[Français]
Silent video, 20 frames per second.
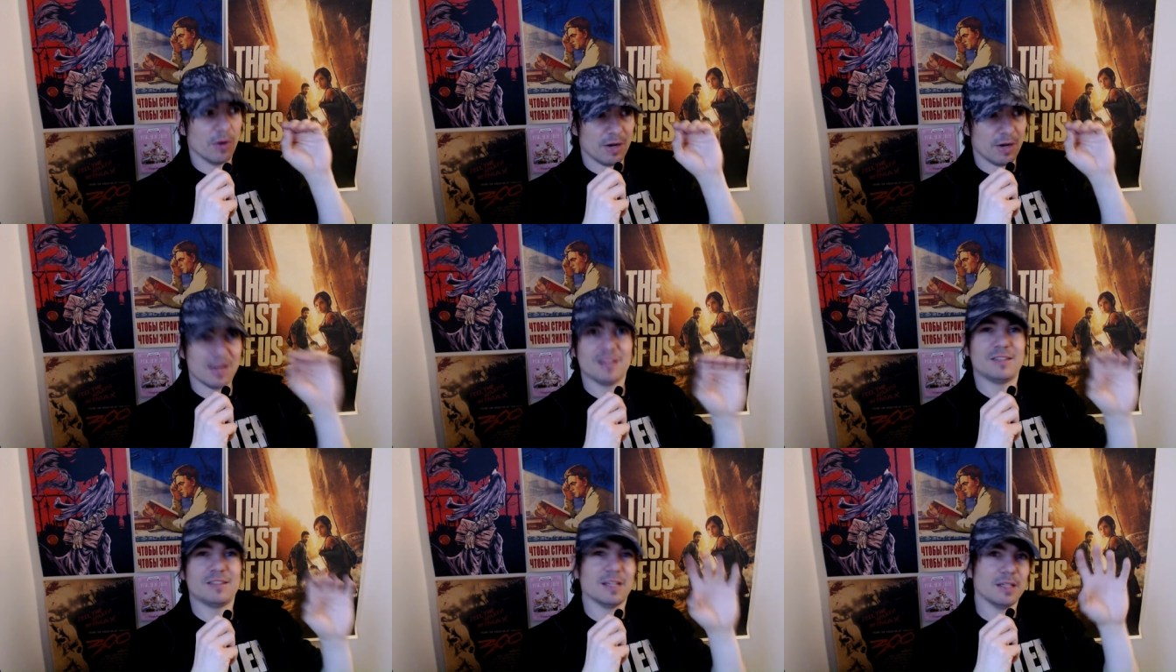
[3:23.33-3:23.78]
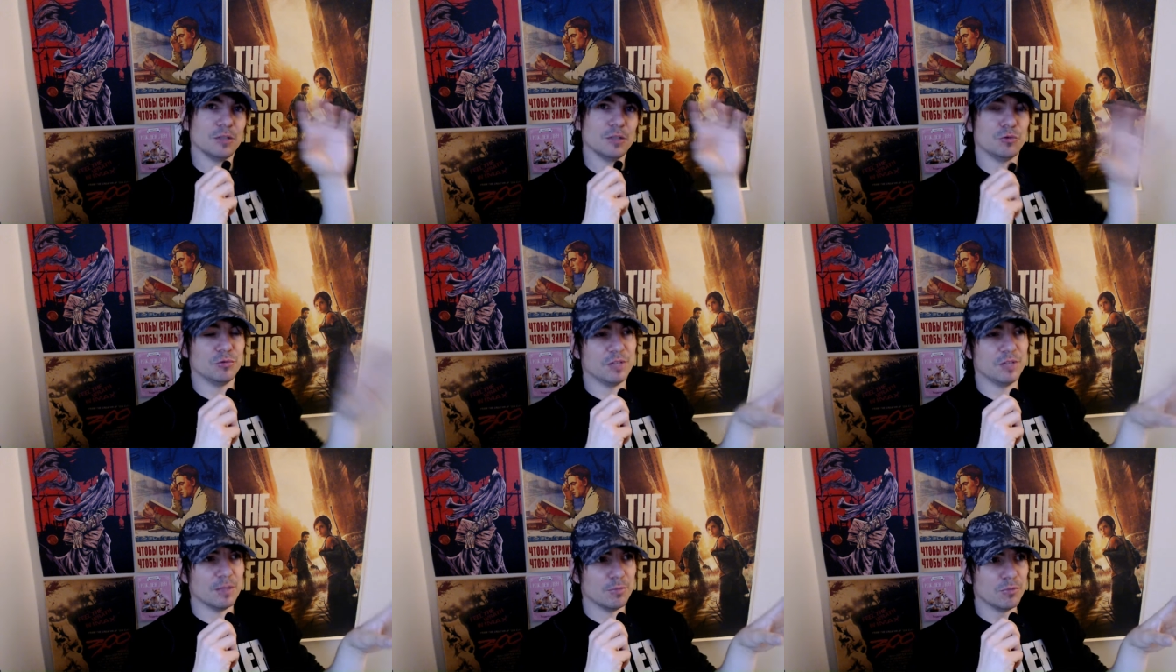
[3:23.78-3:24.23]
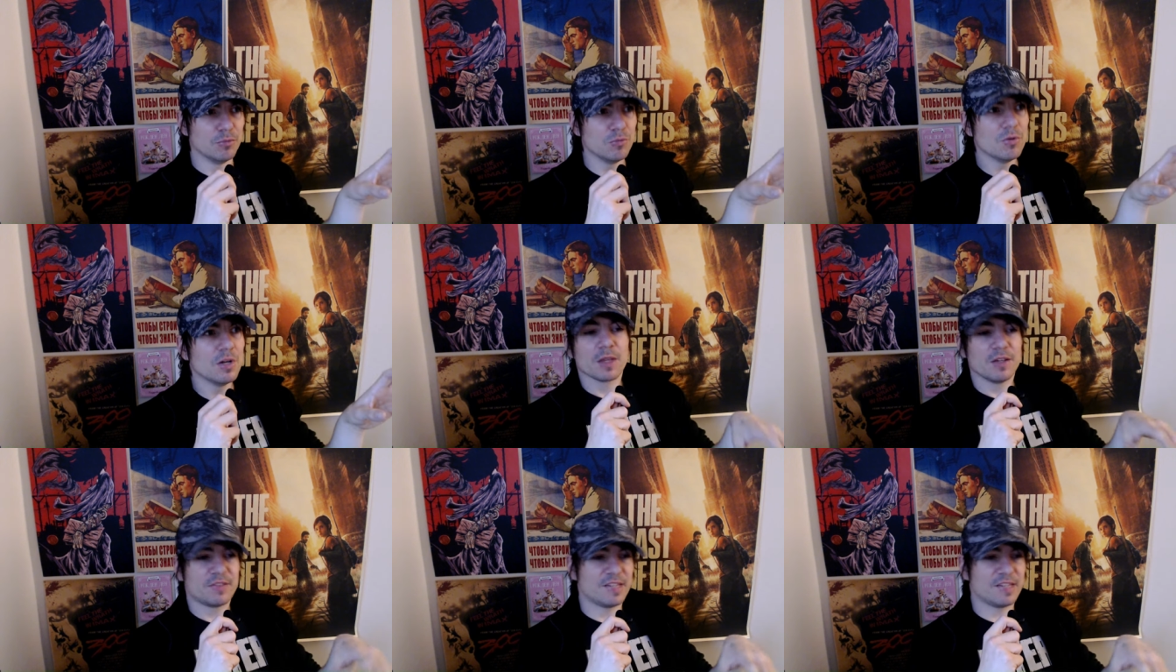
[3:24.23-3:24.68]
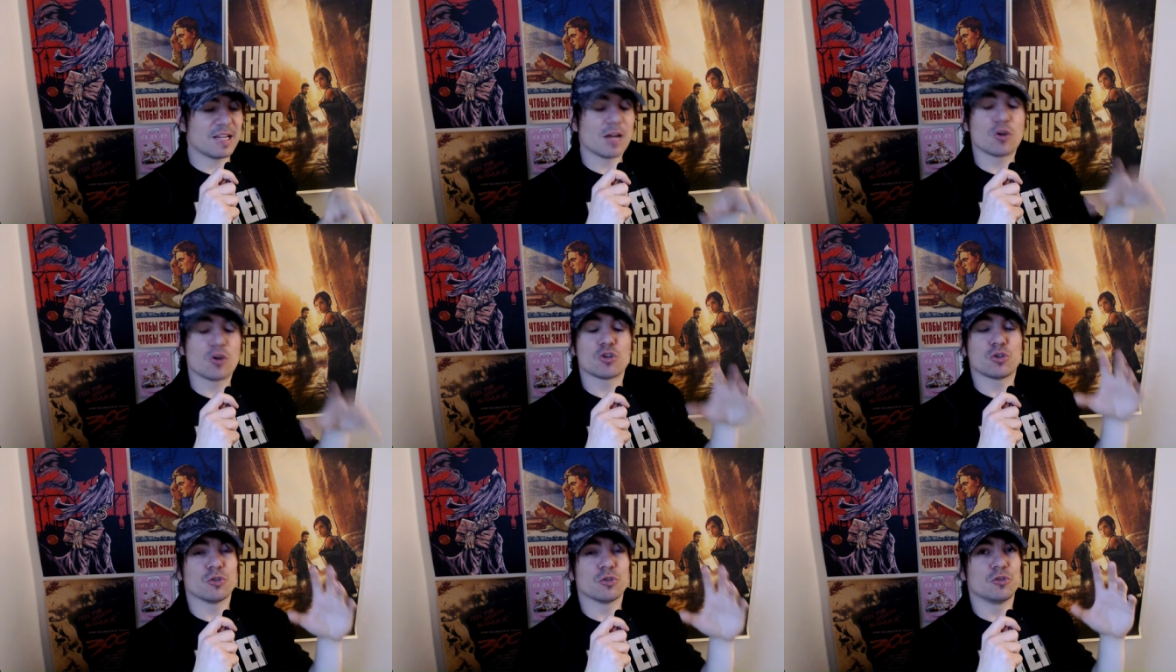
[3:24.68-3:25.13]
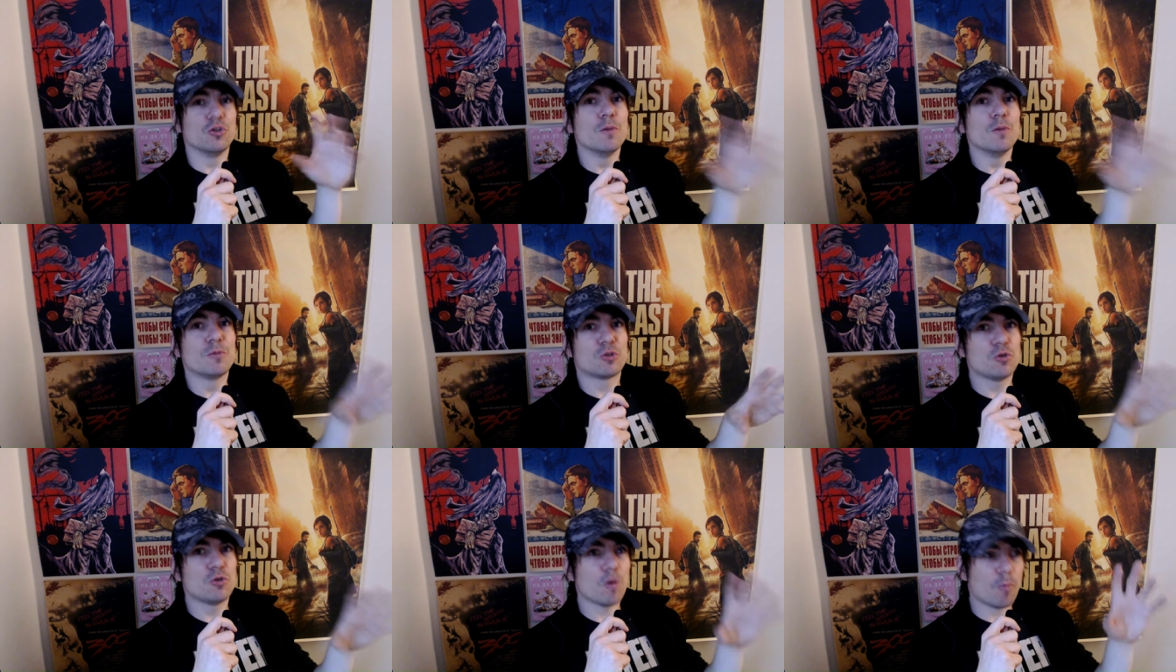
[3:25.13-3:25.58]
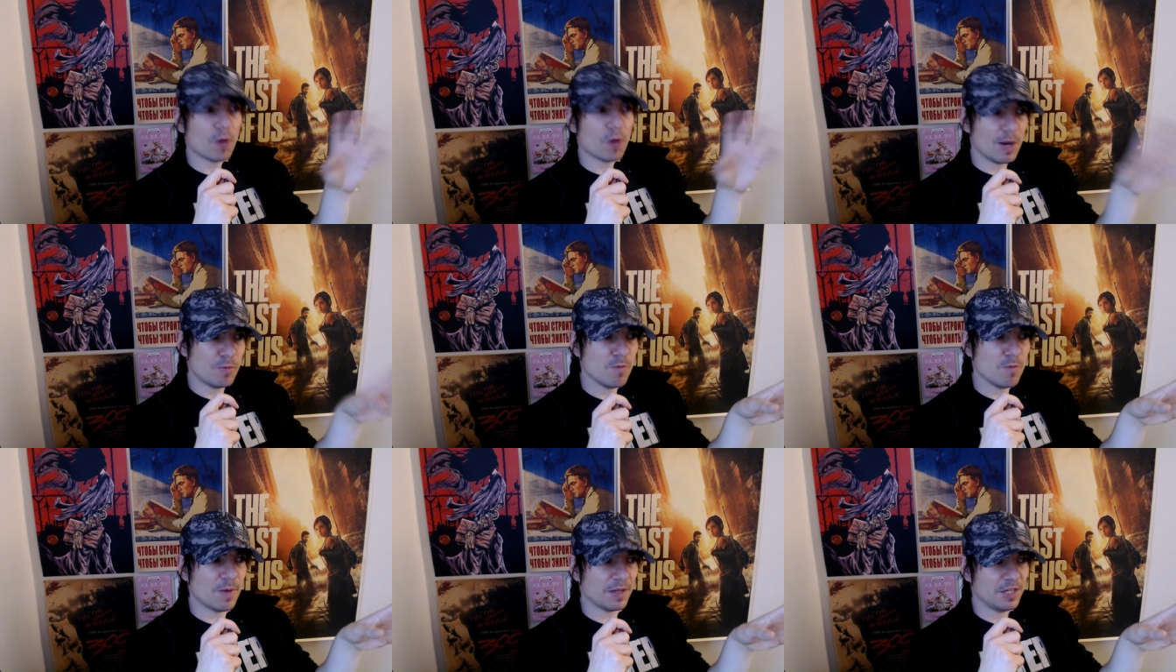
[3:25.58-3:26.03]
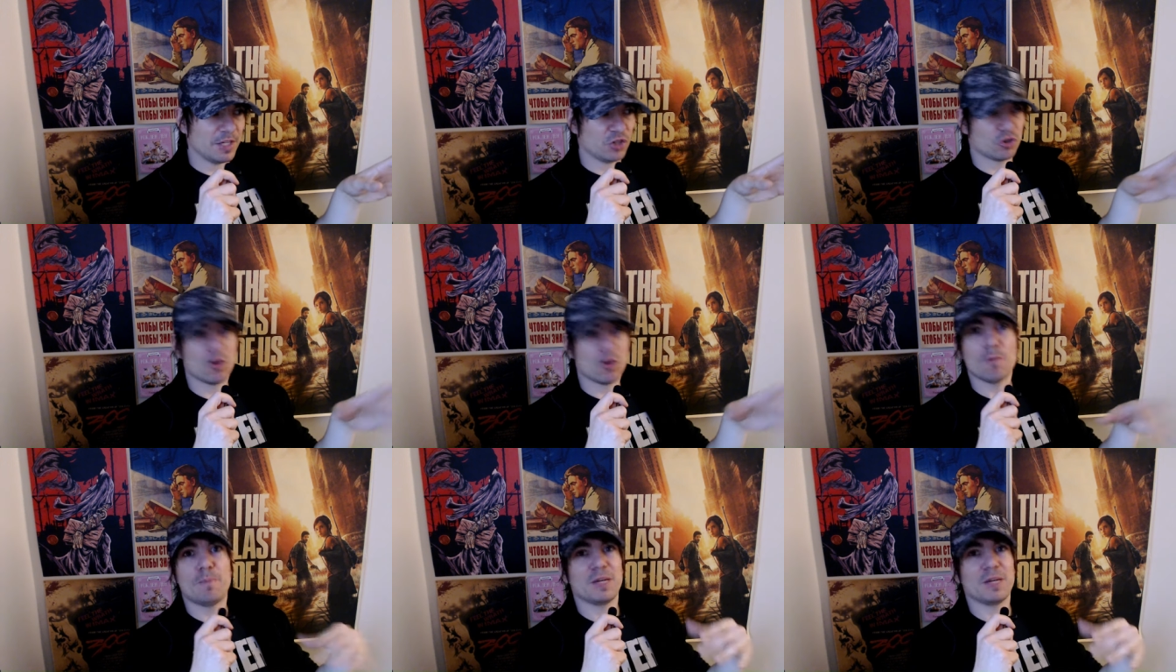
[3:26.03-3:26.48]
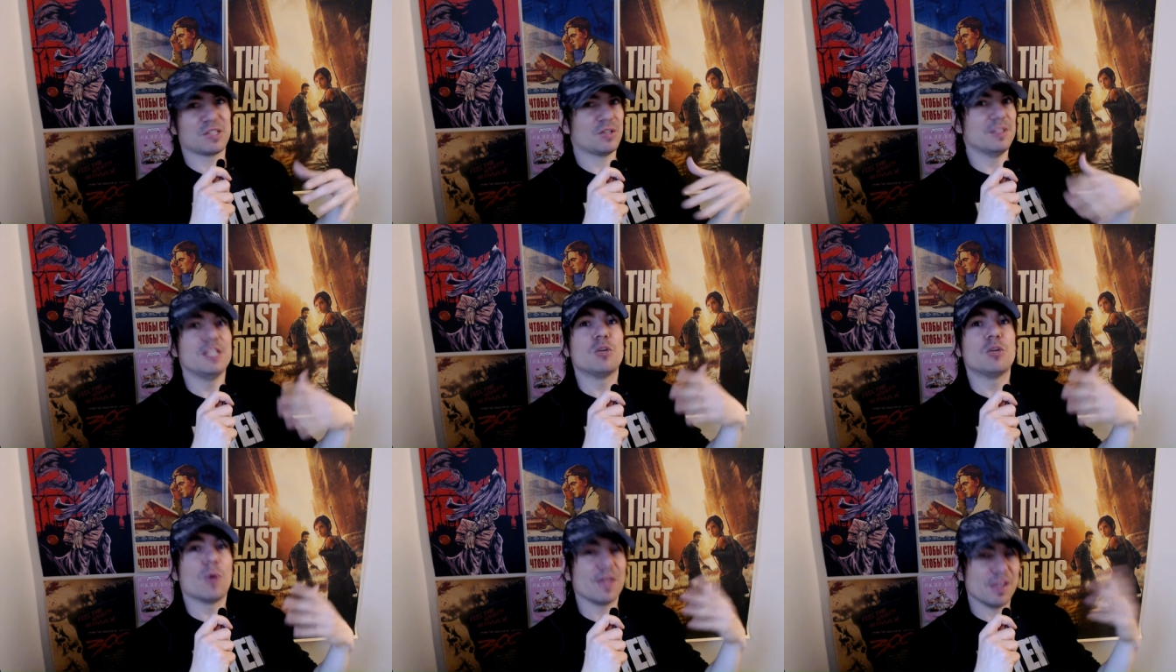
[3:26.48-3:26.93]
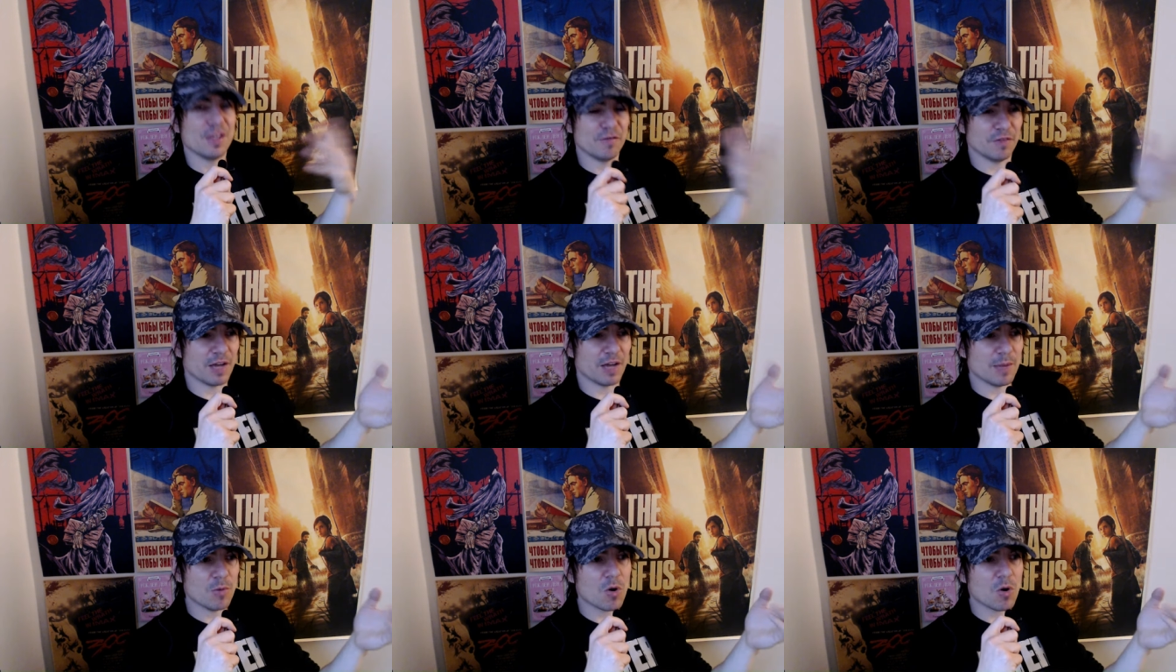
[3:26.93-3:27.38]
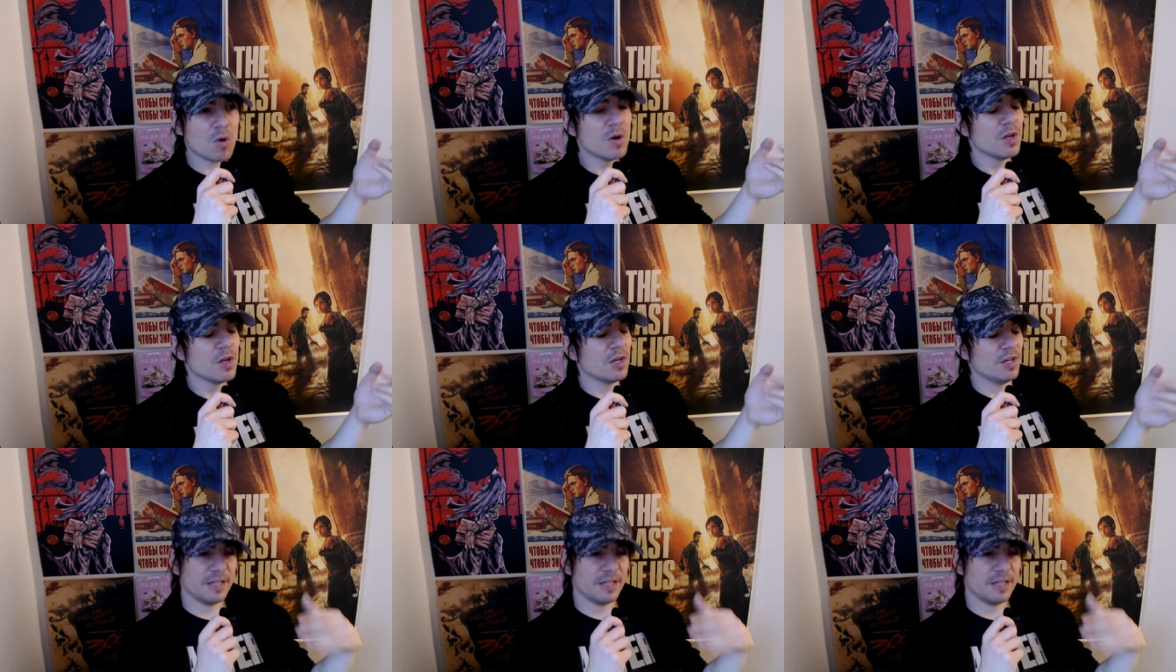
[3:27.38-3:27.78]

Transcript: l'internet du début c'était quelque chose d'obscur pour la plupart des gens, personne n'y croyait vraiment,